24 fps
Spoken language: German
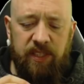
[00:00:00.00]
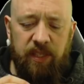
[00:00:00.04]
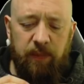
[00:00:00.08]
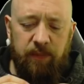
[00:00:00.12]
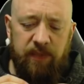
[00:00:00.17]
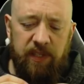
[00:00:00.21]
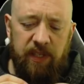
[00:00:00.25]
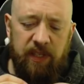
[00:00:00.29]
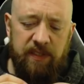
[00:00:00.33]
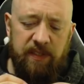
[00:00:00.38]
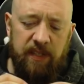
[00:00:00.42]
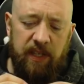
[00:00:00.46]
habe
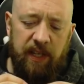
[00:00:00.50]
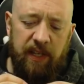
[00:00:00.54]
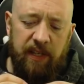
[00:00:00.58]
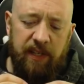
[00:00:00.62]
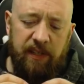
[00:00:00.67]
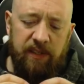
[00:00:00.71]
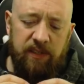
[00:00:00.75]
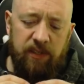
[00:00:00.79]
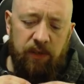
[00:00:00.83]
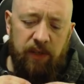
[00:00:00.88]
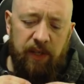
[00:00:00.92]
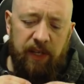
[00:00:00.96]
die jetzt
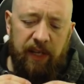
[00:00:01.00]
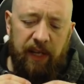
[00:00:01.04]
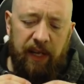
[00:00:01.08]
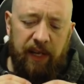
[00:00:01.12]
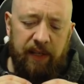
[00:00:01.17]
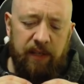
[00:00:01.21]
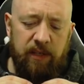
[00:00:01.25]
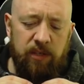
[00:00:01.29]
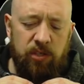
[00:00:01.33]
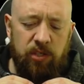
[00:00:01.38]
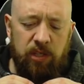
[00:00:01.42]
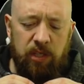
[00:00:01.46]
allerdings noch nicht
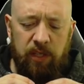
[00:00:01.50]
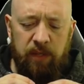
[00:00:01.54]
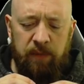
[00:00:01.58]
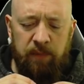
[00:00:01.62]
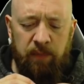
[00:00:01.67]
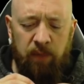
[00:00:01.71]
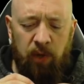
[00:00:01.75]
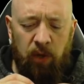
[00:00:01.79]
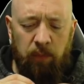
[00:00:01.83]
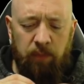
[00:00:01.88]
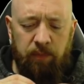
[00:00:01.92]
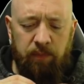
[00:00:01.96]

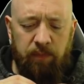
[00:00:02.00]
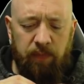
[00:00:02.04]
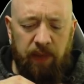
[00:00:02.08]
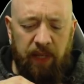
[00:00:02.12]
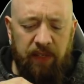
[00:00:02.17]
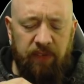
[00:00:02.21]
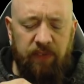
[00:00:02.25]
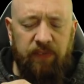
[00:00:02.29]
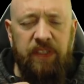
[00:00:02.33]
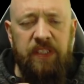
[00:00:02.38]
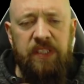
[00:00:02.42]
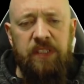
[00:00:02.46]
angeschrieben, ob
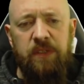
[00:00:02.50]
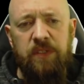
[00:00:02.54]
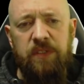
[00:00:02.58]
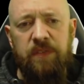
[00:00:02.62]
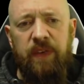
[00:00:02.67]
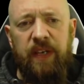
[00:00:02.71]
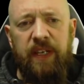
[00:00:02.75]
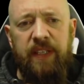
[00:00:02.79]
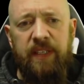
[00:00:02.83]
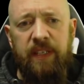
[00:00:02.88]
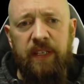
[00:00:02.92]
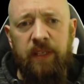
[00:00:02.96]
meine Videos
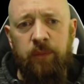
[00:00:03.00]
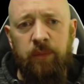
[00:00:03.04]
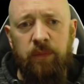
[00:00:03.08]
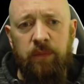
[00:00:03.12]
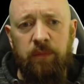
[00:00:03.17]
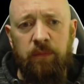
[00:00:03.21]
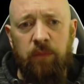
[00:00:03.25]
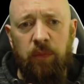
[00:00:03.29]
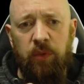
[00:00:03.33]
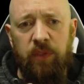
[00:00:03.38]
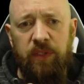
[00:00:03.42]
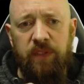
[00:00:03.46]
weiterhin
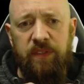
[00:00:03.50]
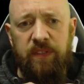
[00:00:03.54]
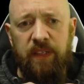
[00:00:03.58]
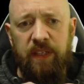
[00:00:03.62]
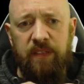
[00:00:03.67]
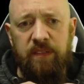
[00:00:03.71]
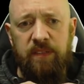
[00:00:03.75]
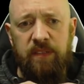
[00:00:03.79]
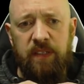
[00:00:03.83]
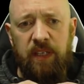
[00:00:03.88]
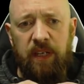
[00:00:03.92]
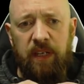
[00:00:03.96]

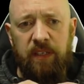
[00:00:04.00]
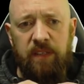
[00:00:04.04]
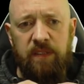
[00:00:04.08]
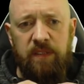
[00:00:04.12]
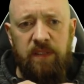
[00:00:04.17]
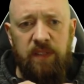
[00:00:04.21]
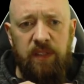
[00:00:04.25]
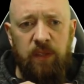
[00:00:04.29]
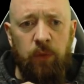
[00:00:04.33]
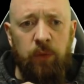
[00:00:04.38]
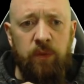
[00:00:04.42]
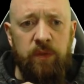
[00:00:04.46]

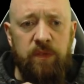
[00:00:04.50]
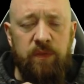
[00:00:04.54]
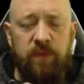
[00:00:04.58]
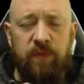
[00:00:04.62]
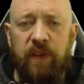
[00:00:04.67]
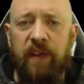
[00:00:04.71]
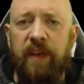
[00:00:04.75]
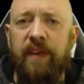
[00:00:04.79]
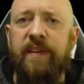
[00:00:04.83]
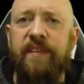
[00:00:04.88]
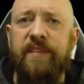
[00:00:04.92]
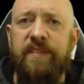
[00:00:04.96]

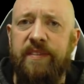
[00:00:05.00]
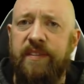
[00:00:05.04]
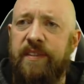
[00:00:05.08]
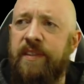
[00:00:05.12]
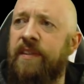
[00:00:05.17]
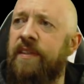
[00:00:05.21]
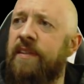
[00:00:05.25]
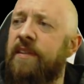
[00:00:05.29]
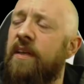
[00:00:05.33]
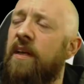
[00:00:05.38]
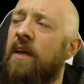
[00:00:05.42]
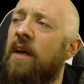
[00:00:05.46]
monetarisierungsfähig
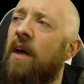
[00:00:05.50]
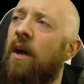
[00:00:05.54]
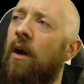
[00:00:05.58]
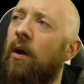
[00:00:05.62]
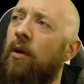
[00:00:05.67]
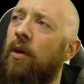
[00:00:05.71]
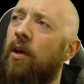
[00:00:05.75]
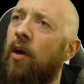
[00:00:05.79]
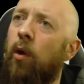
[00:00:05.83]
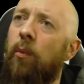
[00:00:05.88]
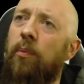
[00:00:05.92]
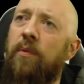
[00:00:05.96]
sind
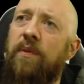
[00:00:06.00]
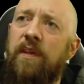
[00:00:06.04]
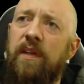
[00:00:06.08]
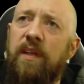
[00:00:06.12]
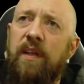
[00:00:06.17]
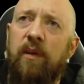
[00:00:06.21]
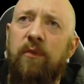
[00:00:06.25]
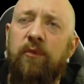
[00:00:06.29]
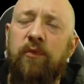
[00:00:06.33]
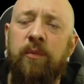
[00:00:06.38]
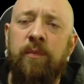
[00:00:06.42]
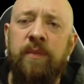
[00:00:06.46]
oder ob die
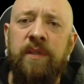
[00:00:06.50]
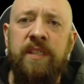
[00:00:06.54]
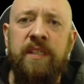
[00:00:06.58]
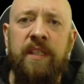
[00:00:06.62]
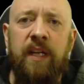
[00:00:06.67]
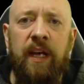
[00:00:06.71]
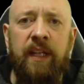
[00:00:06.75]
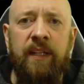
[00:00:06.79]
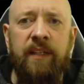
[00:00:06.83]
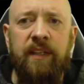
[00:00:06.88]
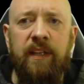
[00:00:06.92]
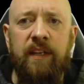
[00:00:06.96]
da für mich einen
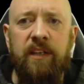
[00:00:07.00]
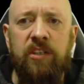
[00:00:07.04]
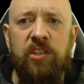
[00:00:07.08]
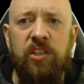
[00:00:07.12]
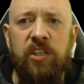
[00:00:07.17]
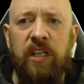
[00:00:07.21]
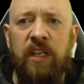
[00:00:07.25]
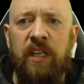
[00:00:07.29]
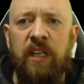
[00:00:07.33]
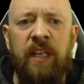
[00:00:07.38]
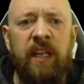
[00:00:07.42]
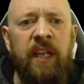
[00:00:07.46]
Antrag
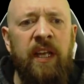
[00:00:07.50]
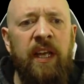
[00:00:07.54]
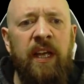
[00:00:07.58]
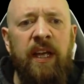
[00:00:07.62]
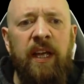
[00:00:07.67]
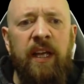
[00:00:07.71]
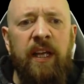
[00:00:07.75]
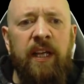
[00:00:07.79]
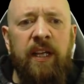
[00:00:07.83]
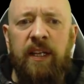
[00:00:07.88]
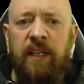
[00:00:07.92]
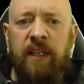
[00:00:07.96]
stellen.
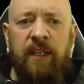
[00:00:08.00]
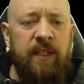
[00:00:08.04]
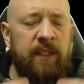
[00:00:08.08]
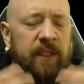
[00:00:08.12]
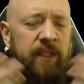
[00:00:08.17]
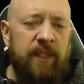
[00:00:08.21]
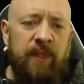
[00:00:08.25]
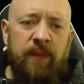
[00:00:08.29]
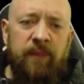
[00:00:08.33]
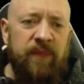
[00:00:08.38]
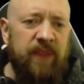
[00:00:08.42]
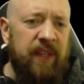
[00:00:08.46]

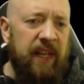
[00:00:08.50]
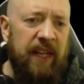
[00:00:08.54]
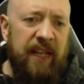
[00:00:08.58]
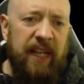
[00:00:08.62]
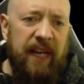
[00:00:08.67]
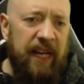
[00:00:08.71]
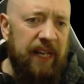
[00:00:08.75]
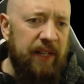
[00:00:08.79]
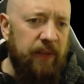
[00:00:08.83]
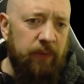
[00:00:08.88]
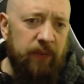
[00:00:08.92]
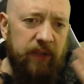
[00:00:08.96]
Keine
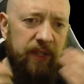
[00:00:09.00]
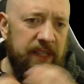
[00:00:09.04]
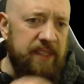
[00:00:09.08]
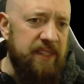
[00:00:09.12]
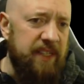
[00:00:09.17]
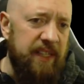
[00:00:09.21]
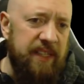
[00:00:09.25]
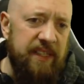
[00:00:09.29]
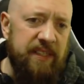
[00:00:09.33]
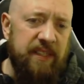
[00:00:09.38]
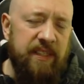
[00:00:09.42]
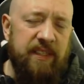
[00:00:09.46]
Ahnung, ganz
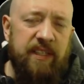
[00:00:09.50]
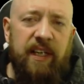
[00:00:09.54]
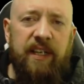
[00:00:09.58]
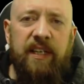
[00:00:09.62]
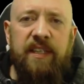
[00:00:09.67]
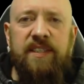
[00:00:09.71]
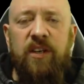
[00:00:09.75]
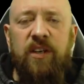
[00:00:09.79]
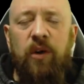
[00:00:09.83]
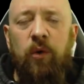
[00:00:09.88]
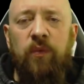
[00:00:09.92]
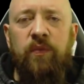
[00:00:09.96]
ehrlich, ich kann
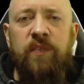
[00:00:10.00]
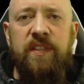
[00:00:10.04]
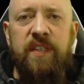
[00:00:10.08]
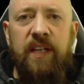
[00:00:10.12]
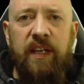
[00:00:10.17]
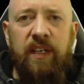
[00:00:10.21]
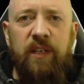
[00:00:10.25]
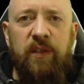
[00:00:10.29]
das ja offen sagen,